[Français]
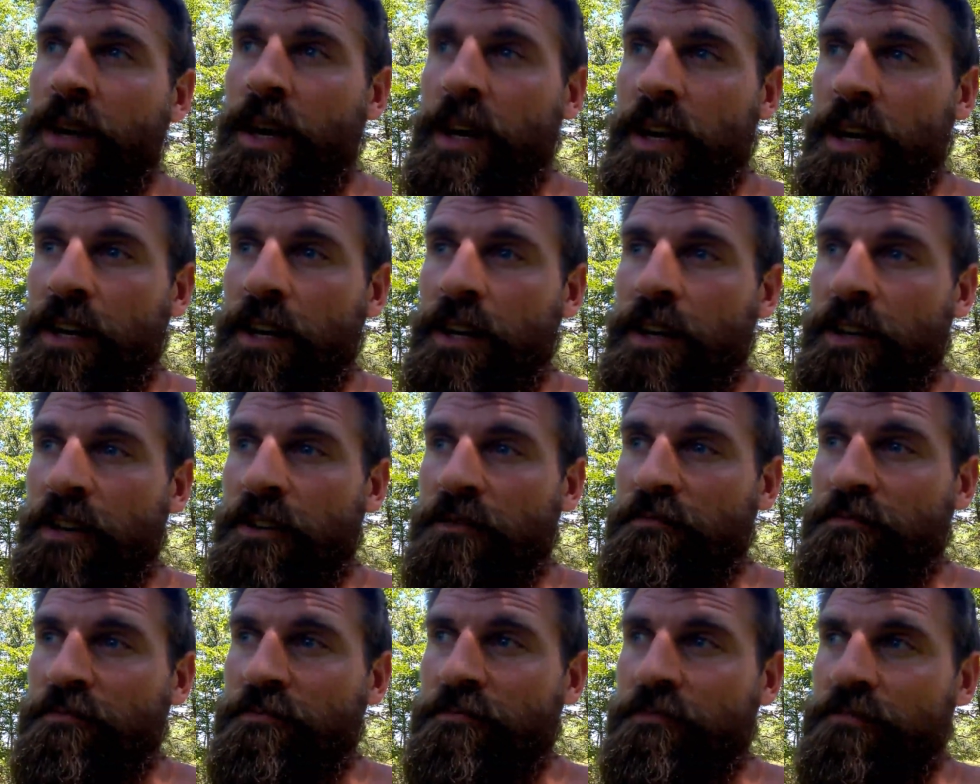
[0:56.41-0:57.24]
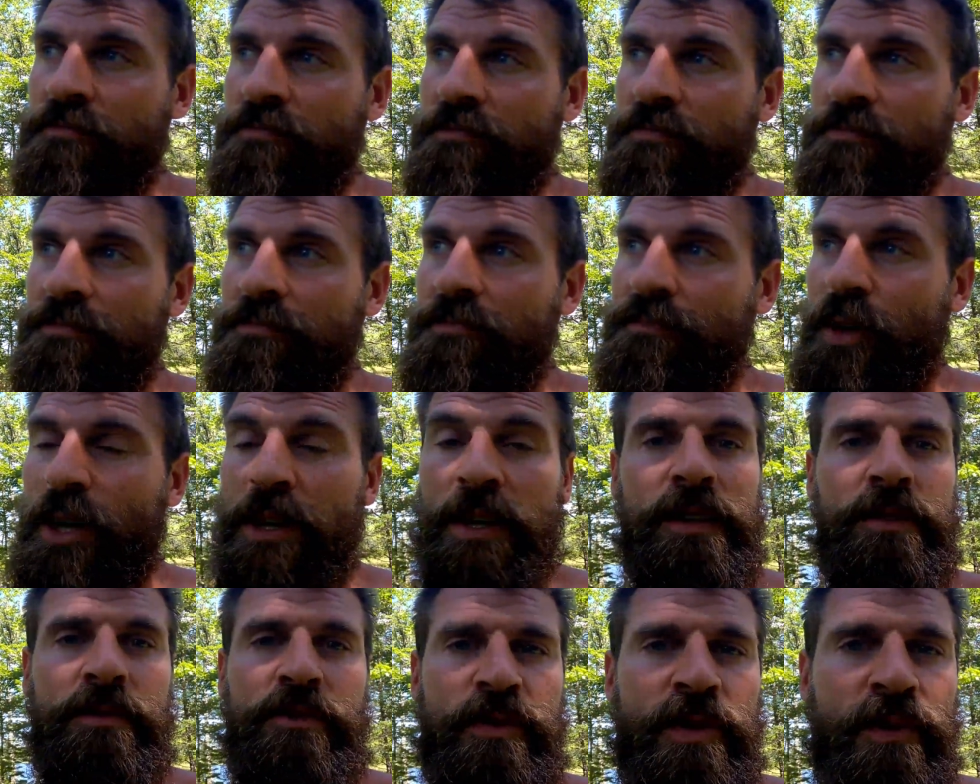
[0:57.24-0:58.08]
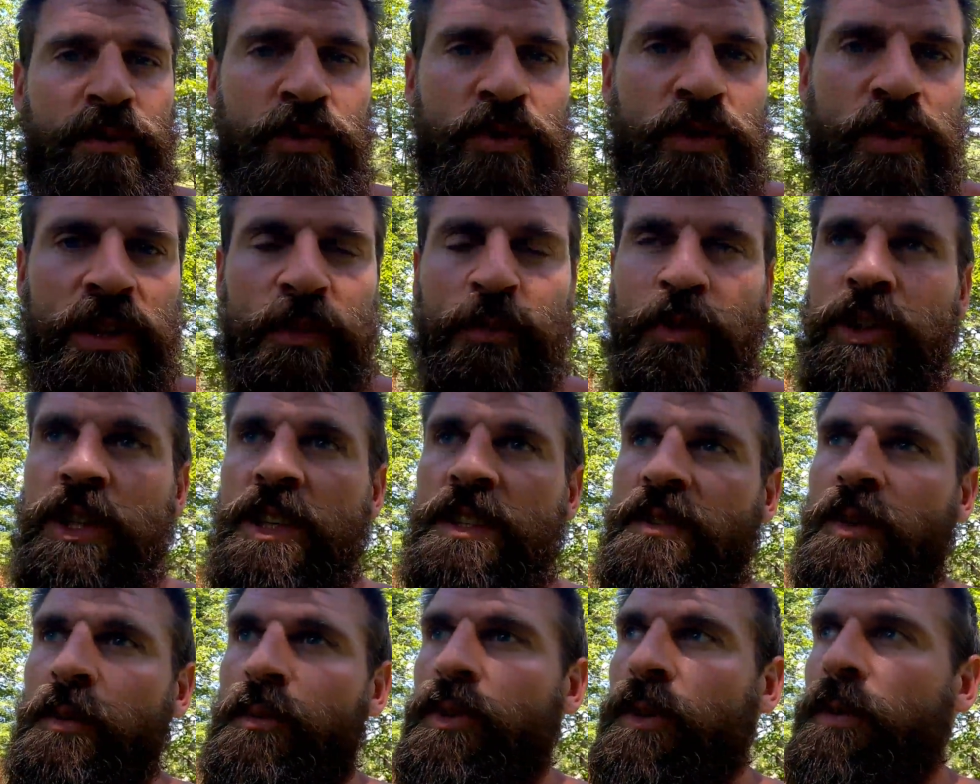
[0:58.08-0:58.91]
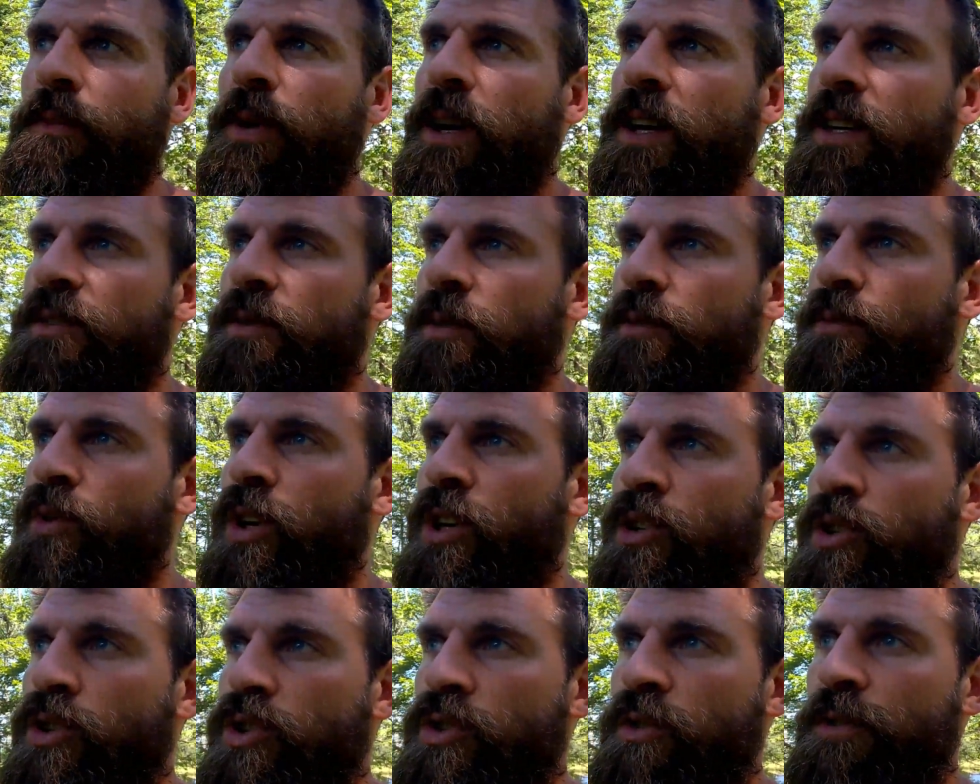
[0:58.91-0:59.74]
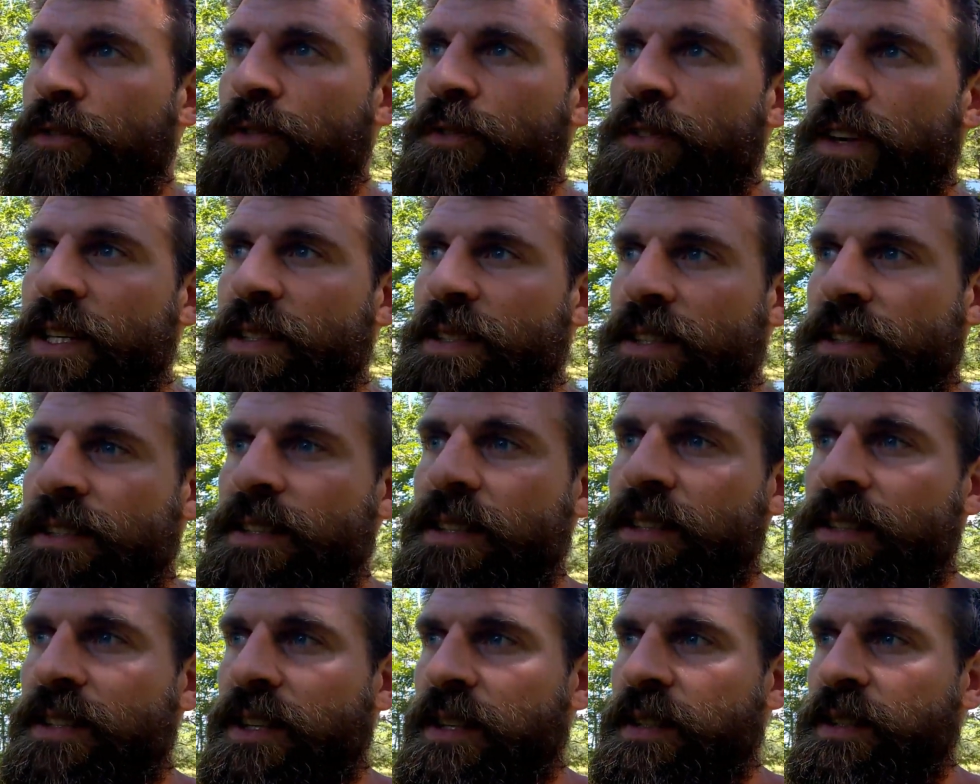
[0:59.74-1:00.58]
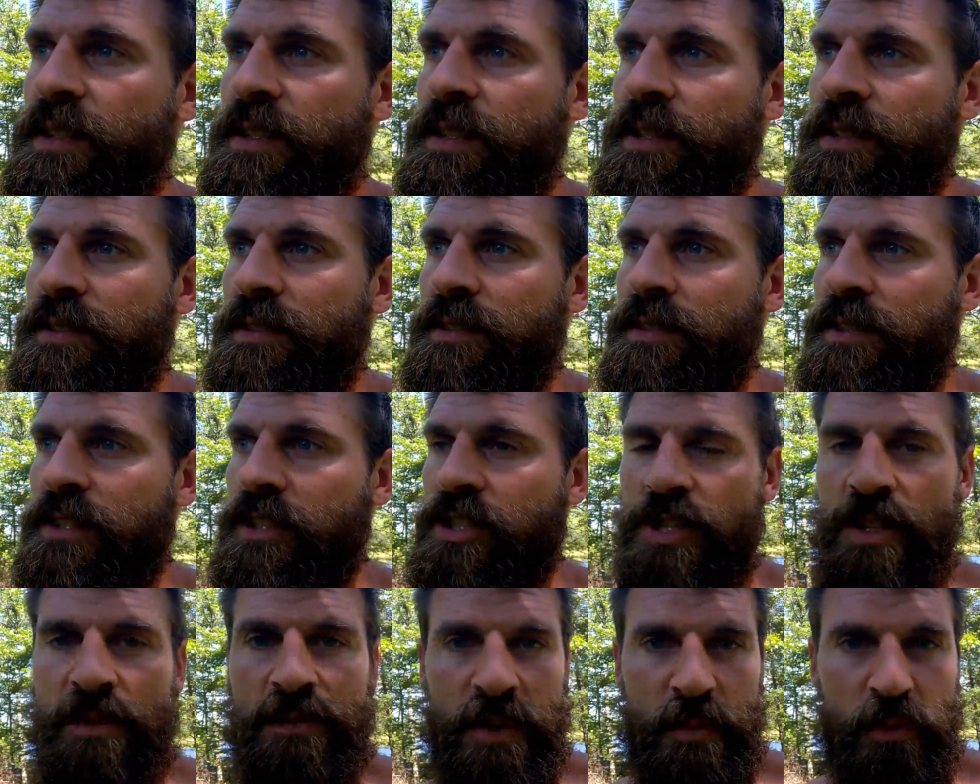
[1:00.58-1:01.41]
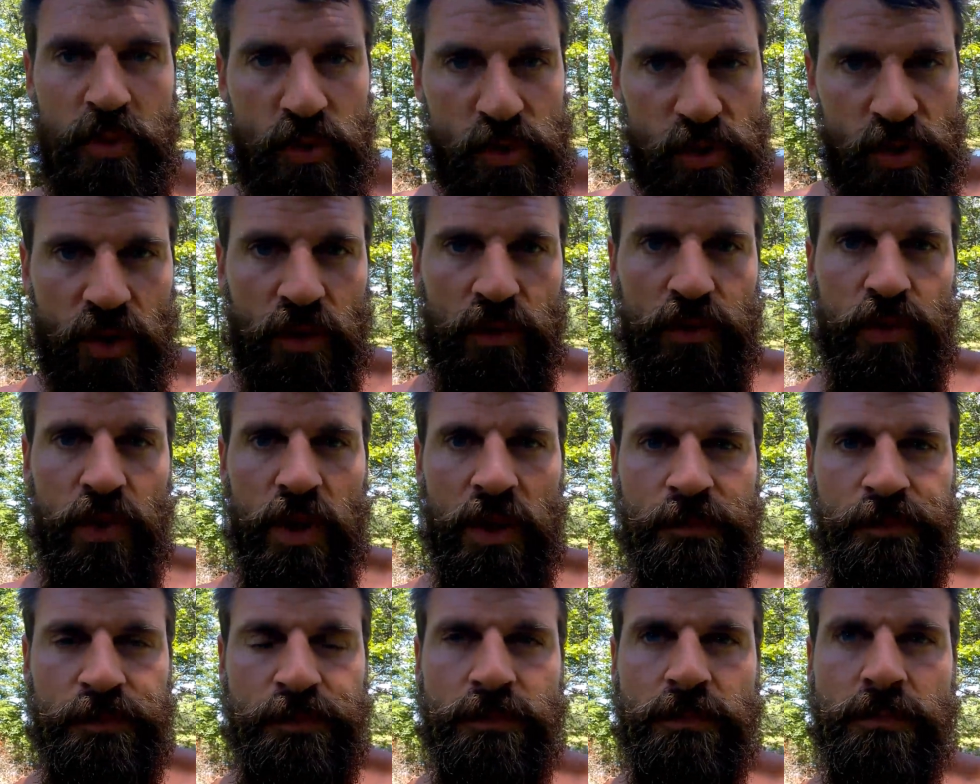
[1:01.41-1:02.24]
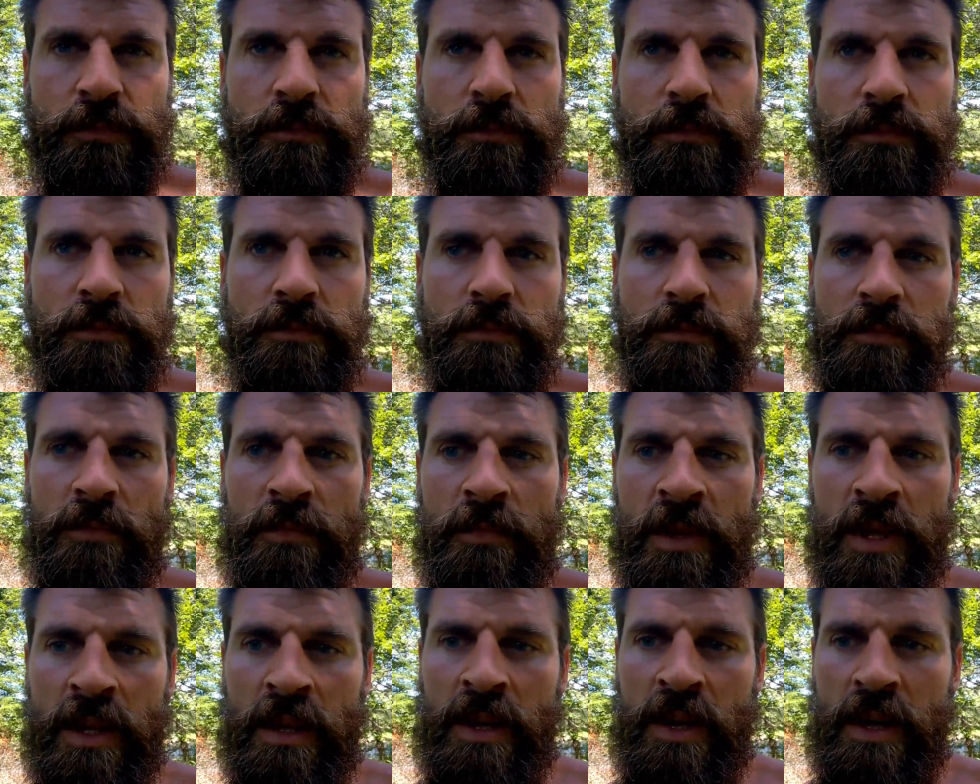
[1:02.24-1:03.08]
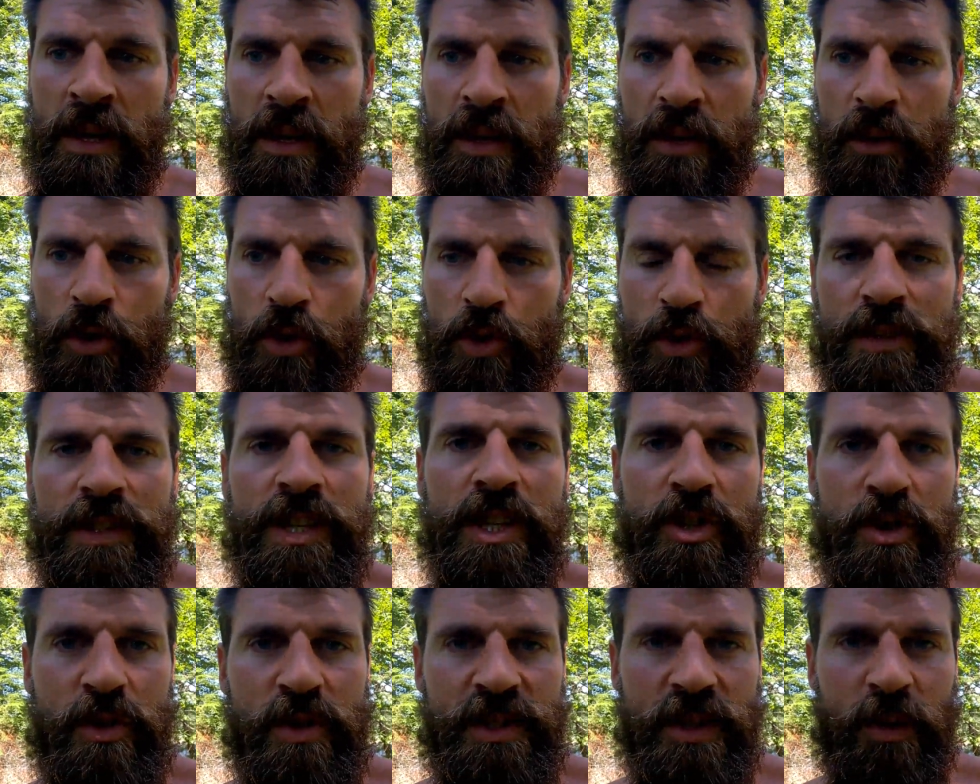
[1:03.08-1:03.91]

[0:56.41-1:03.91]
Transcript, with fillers: Euh, bah, je vais vous donner mon exemple. Par exemple, moi quand je fais cet exercice, et je l'ai fait plusieurs fois, l'une des choses